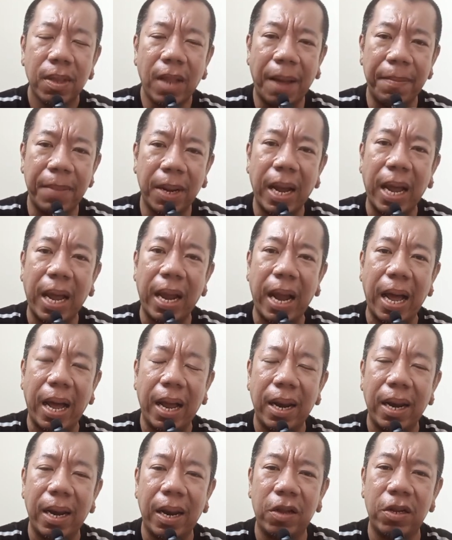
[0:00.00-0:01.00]
ทำยังไงล่ะ
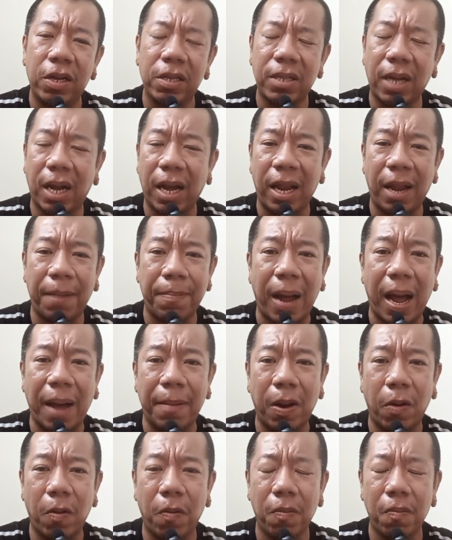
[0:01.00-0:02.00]
เราจะศักยภาพ
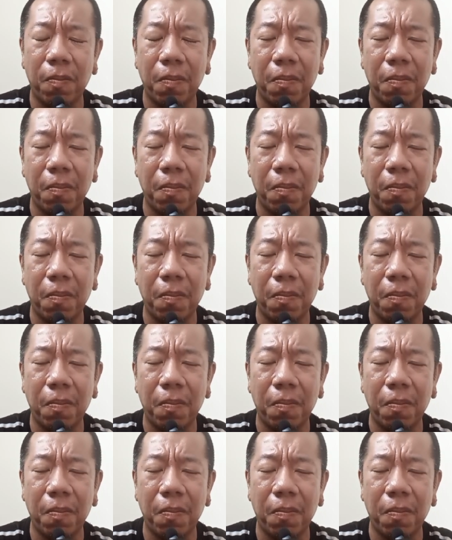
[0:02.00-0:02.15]
เรา